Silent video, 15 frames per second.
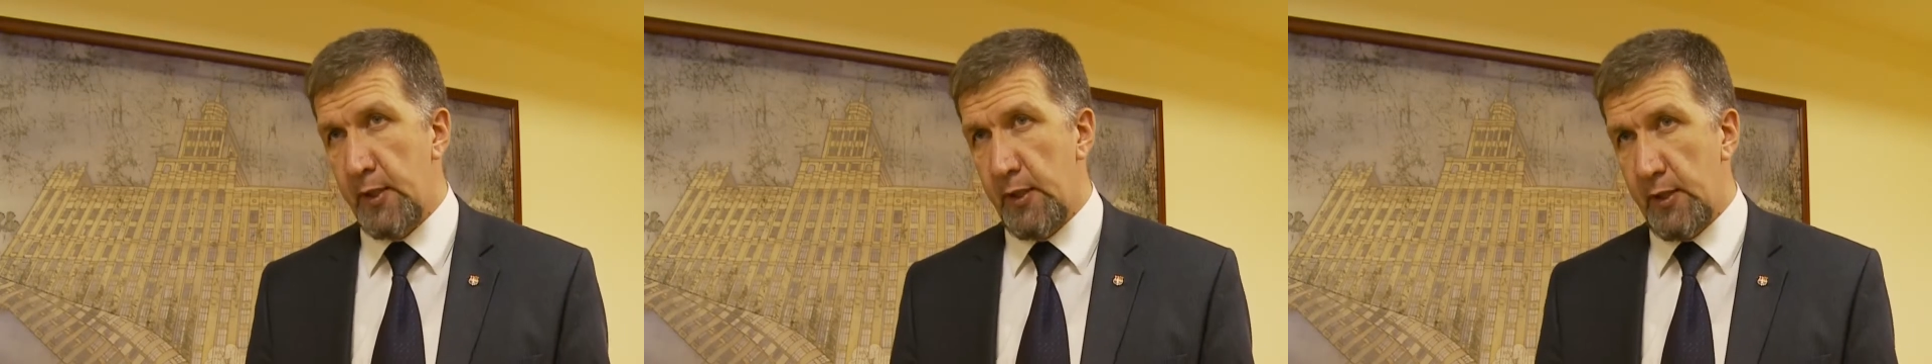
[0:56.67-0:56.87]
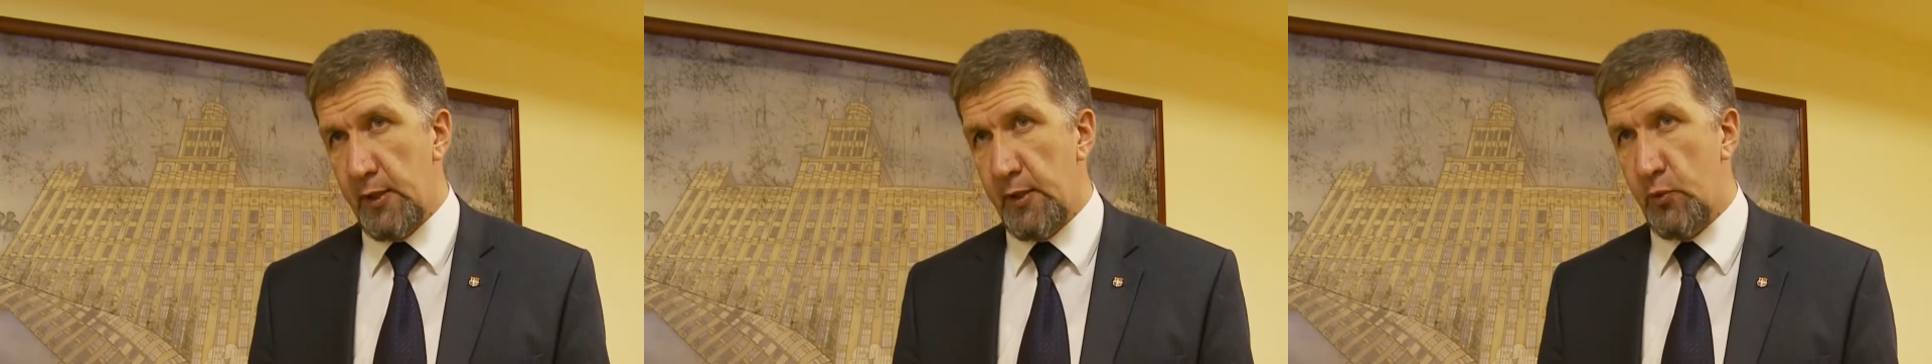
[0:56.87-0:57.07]

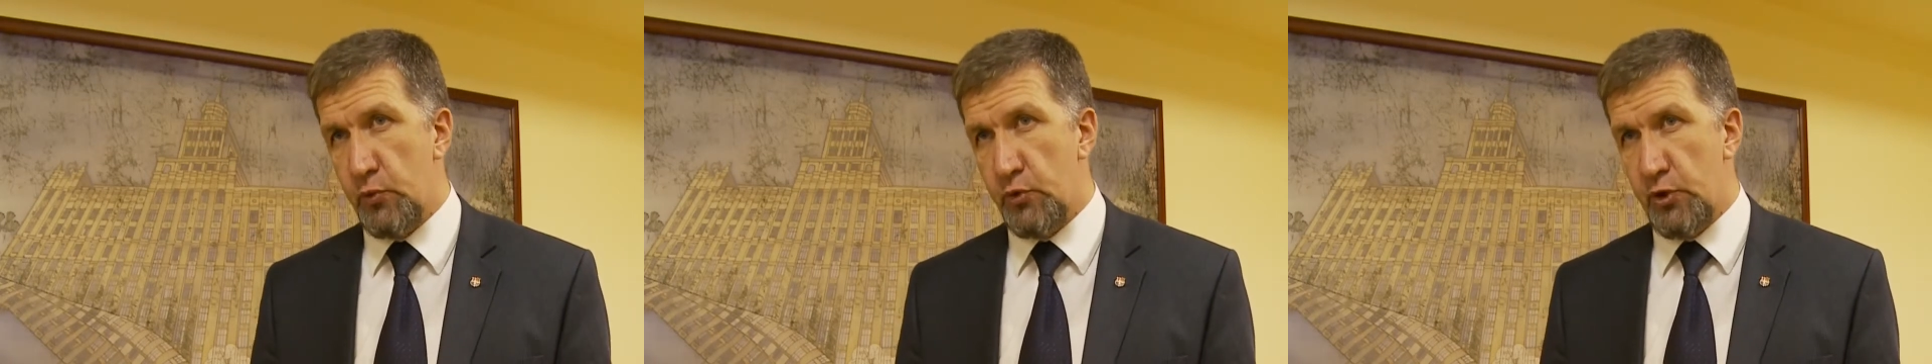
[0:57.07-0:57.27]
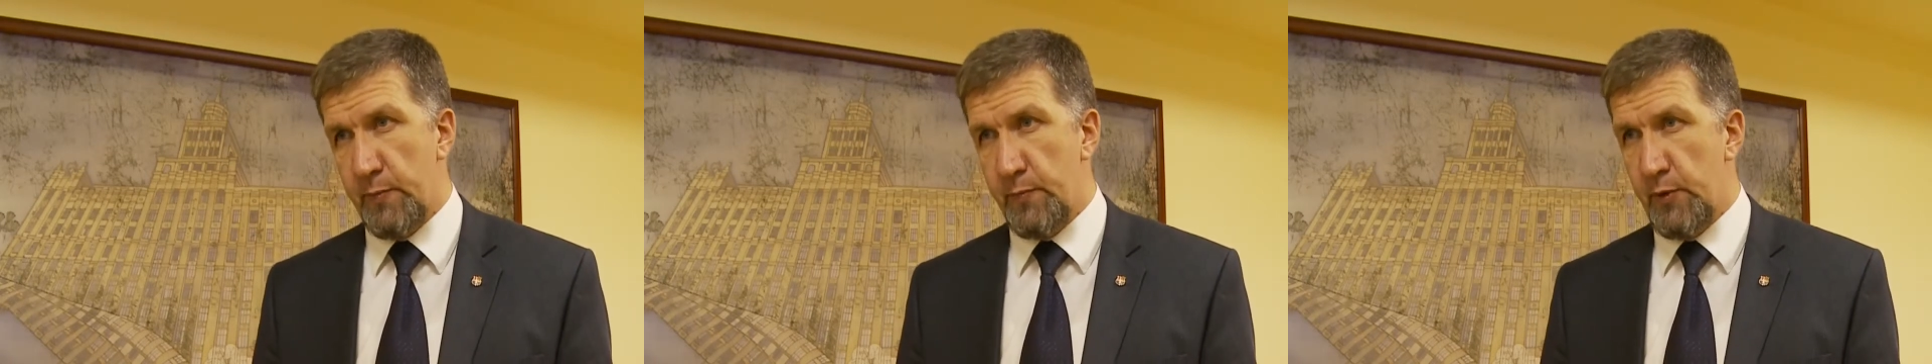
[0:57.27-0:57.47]
и
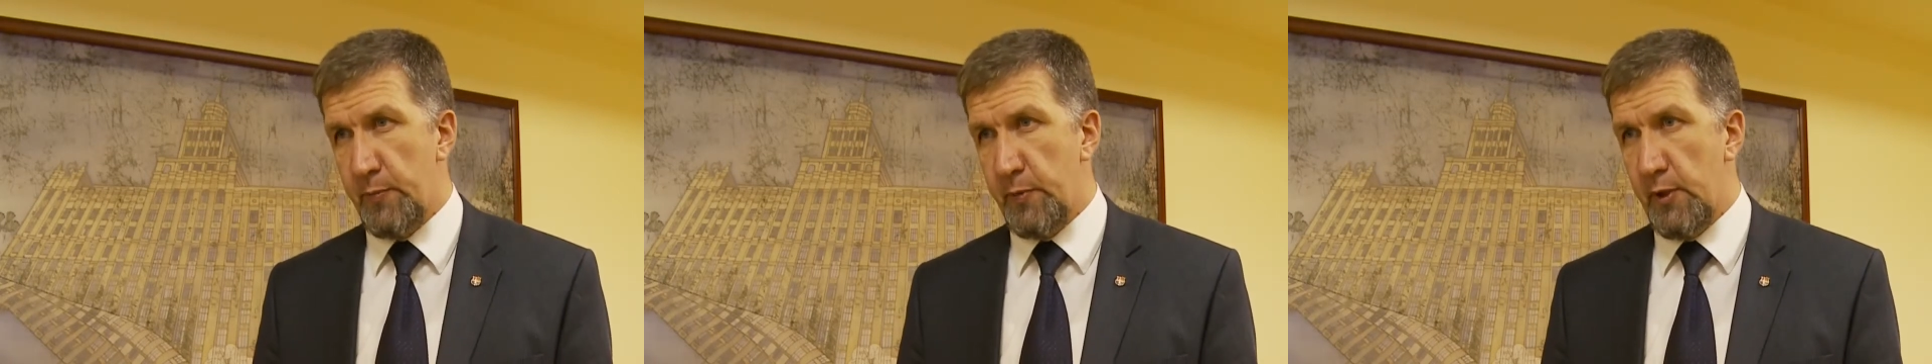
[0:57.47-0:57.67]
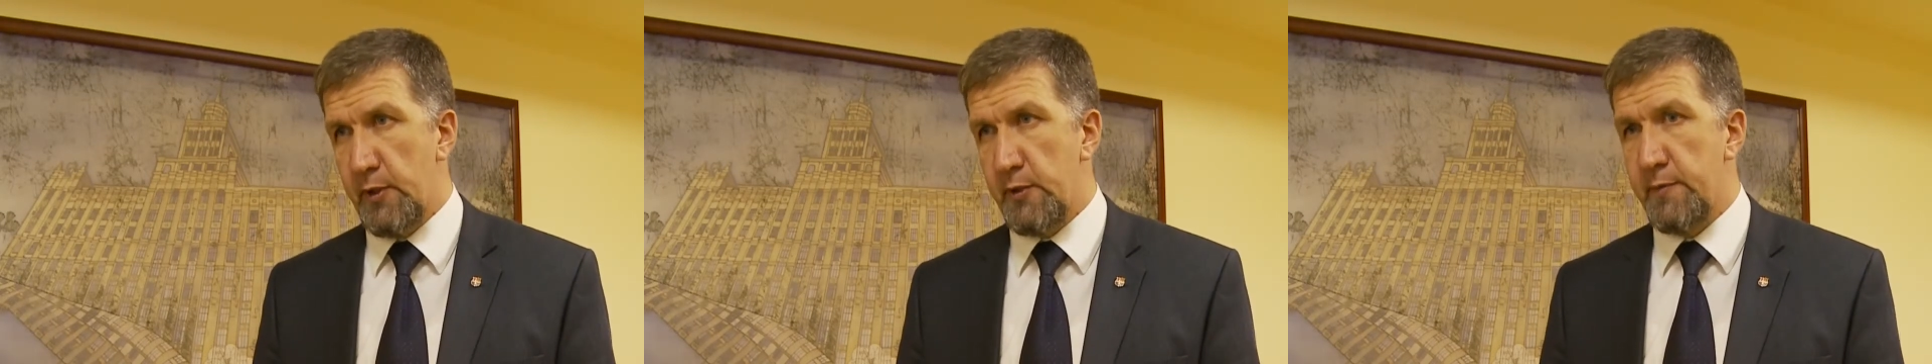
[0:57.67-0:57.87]
учебный
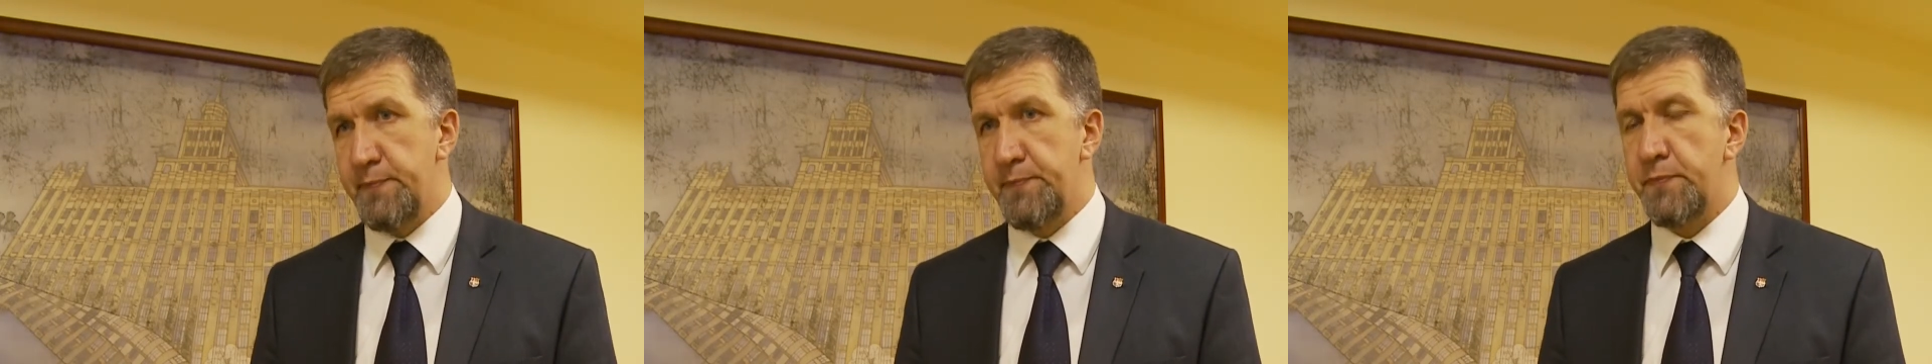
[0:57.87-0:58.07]
план,